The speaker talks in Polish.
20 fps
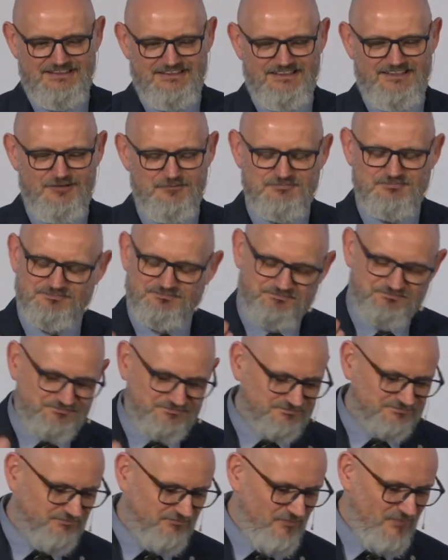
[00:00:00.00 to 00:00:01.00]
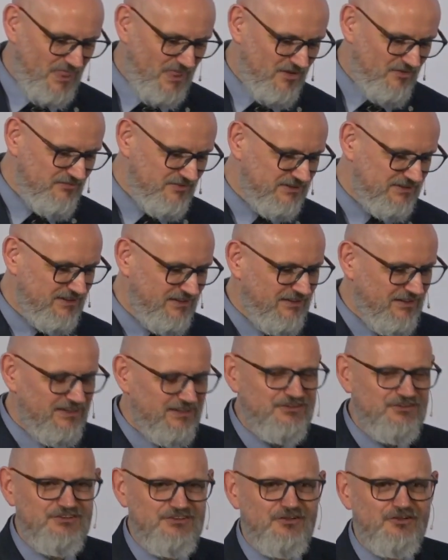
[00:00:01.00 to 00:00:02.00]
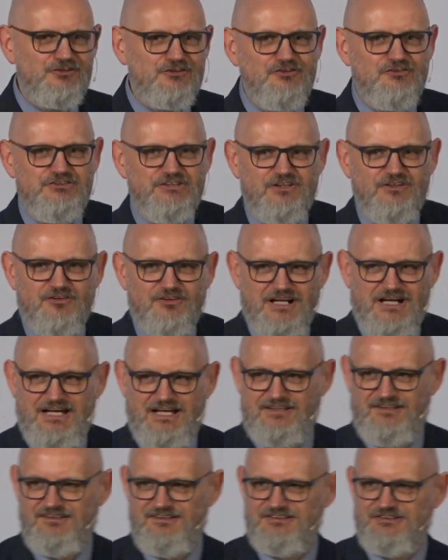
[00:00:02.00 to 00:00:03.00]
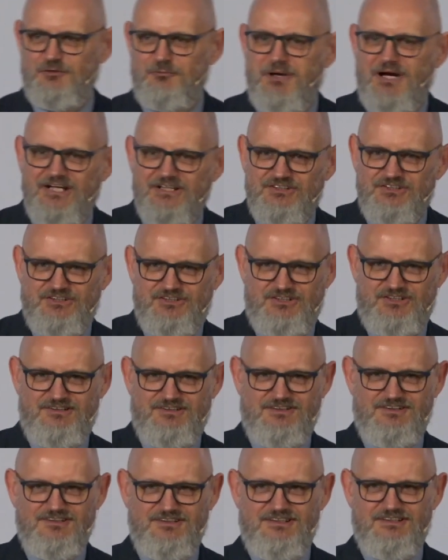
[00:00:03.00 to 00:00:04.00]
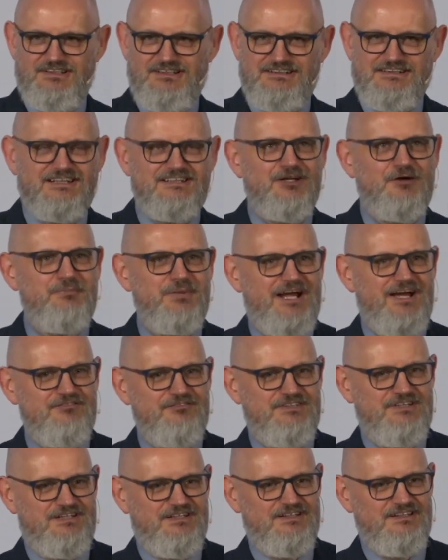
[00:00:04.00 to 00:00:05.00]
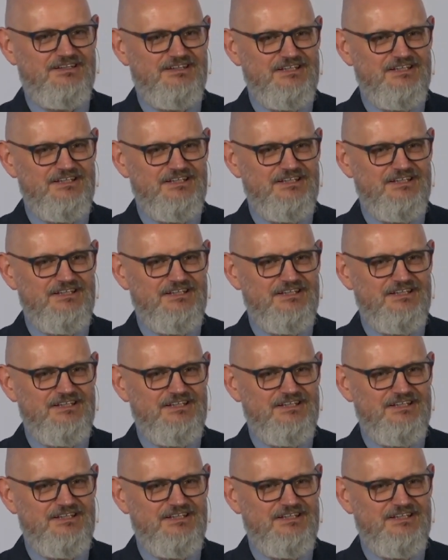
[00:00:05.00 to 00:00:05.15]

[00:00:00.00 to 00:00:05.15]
E, Idzie dotknąć jego ran, zobaczyć tak naprawdę,